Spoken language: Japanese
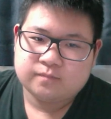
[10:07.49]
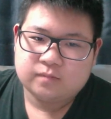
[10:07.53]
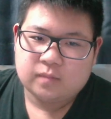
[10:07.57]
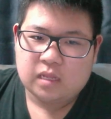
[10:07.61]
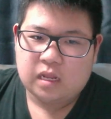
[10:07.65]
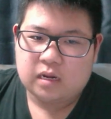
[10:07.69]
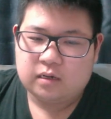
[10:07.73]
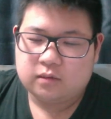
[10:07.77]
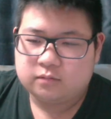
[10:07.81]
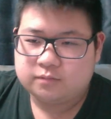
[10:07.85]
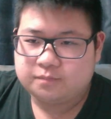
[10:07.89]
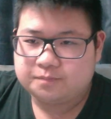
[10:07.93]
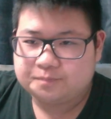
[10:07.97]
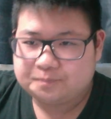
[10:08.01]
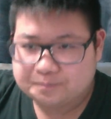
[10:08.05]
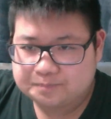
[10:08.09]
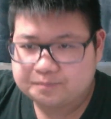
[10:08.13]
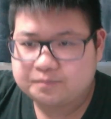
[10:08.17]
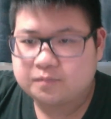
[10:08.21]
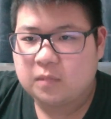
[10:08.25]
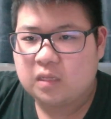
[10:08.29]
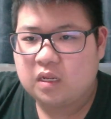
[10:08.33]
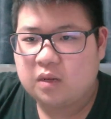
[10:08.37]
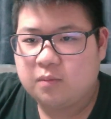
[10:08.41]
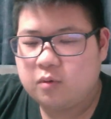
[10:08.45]
あの、
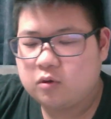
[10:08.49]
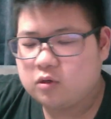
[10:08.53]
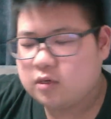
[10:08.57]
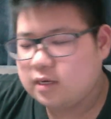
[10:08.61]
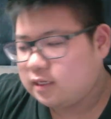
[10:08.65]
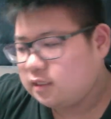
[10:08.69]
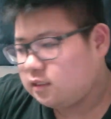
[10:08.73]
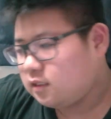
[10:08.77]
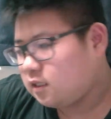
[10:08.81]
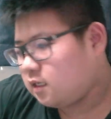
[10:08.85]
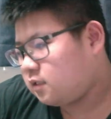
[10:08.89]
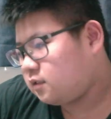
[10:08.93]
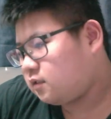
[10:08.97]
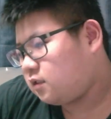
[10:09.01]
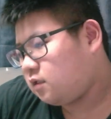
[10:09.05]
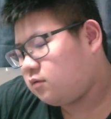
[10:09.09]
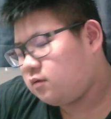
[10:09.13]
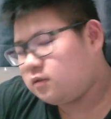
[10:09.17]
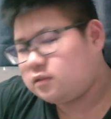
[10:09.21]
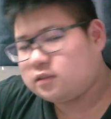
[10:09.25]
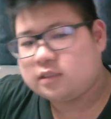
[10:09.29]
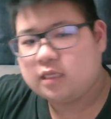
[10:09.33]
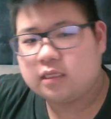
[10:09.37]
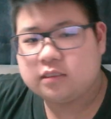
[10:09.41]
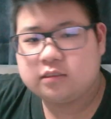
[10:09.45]
僕が言いたかったの
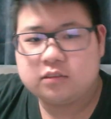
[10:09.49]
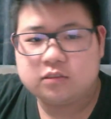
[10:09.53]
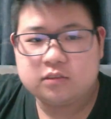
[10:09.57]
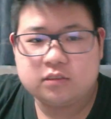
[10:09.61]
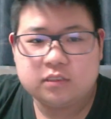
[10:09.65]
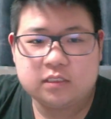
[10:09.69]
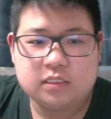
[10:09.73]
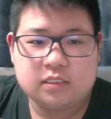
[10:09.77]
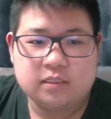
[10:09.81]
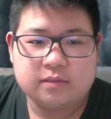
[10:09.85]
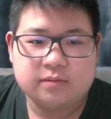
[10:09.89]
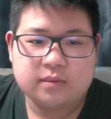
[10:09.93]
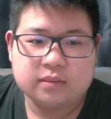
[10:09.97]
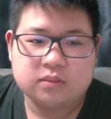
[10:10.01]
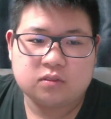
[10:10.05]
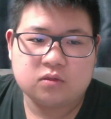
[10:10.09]
は単純に、まあ、